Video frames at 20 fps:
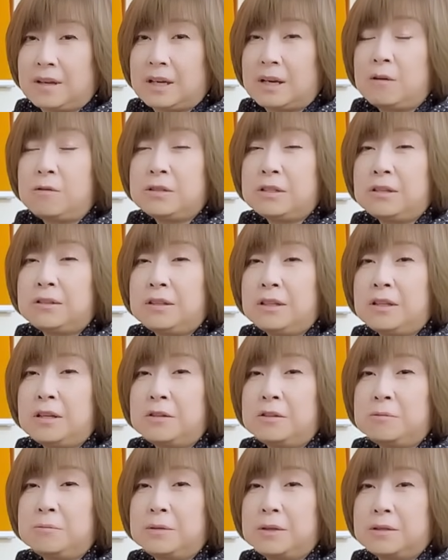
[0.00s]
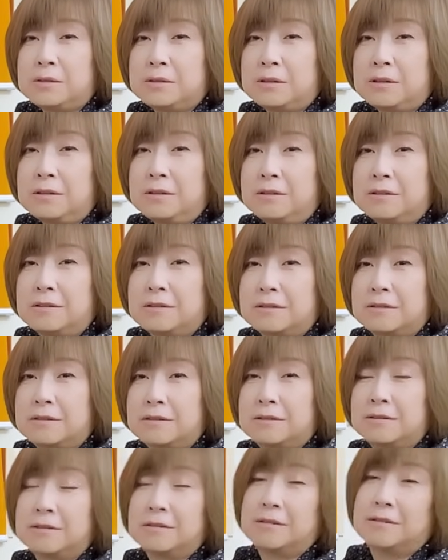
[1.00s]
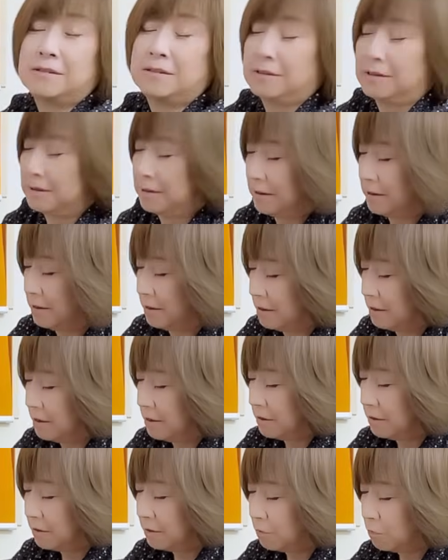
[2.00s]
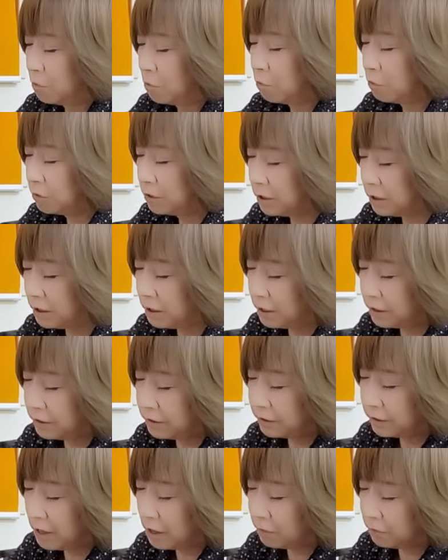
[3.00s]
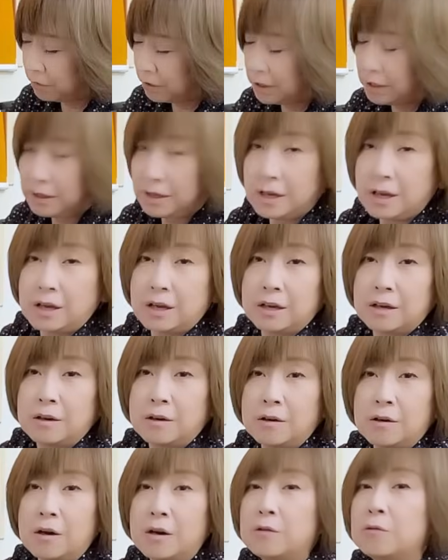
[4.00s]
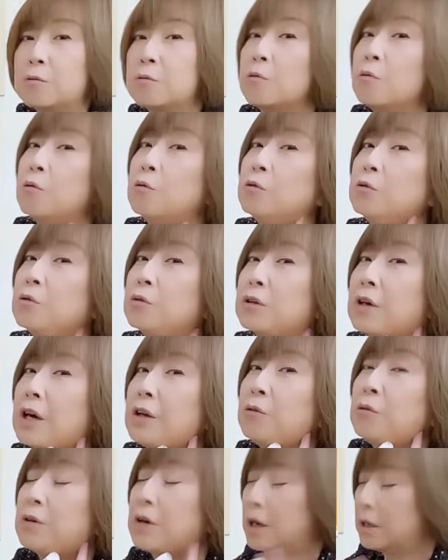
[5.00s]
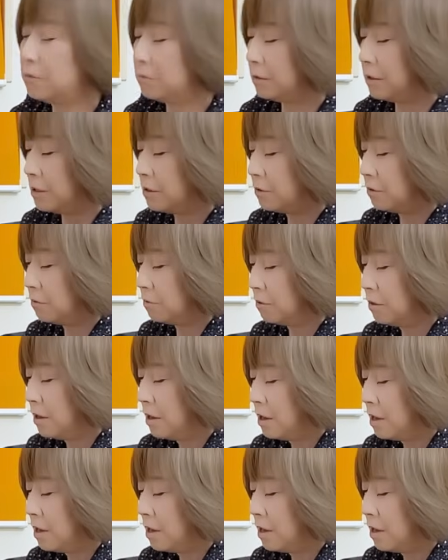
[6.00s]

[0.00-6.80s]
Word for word: 顔触って大丈夫ですか？大丈夫です。で、ここにね、四角いね、角があるんですよ。